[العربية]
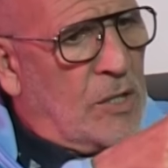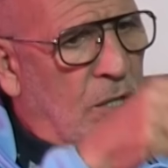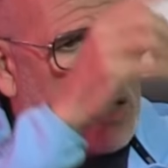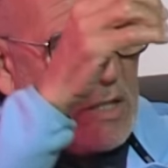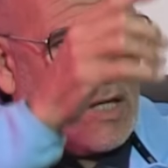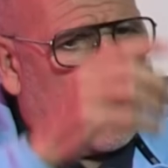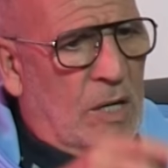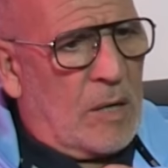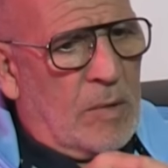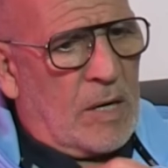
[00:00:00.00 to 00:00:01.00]
كيجي
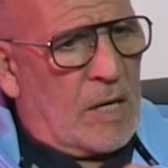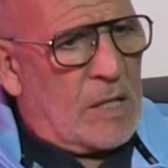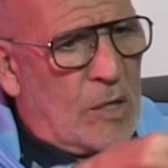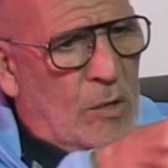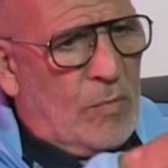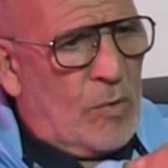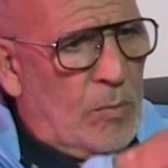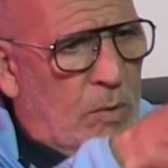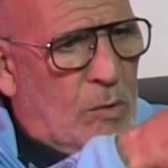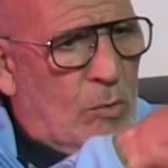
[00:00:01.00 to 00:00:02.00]
العملي كيعطيك
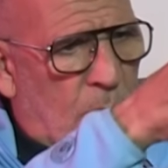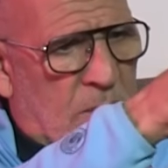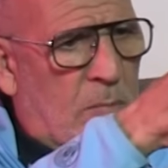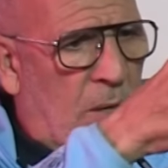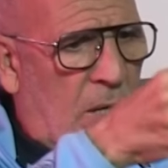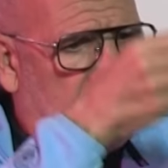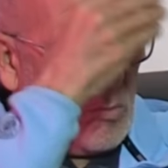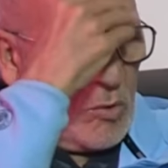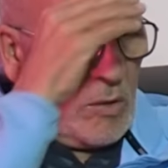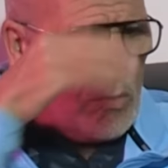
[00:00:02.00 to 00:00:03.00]
انفولوب كتقول بسم الله
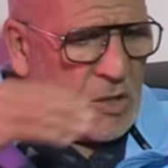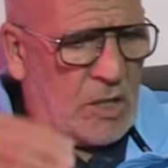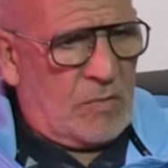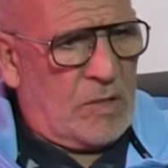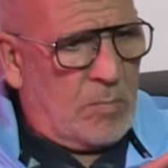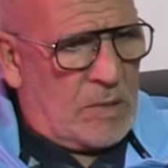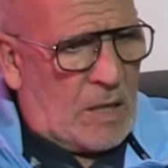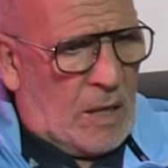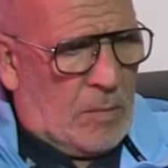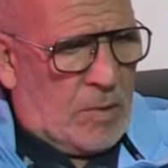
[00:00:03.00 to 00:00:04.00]
تبوسها وتخشيها في جيب ما
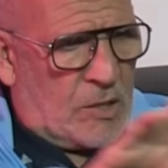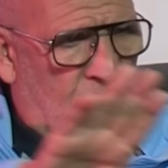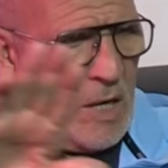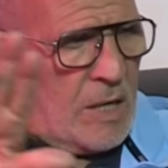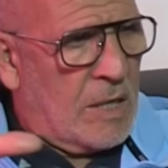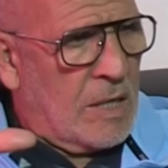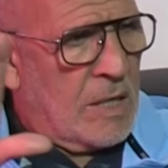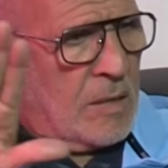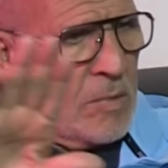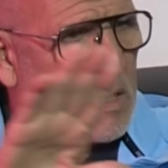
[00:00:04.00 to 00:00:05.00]
تقلبهاش كاع
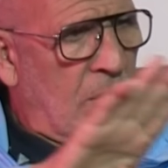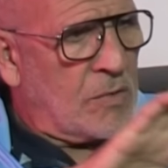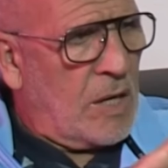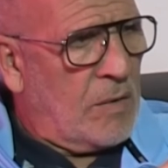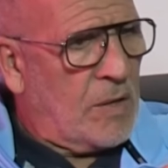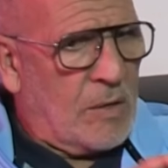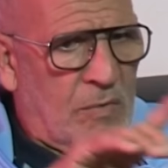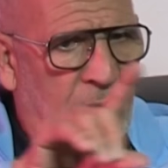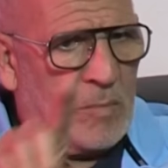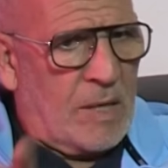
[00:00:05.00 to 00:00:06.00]
ما تعرف شحال فيها
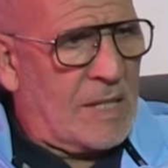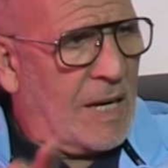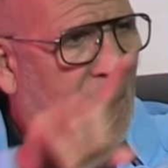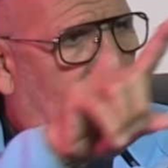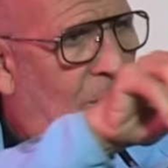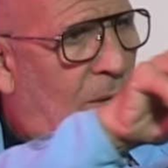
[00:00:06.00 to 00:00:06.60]
وفيها 100 ريال ولا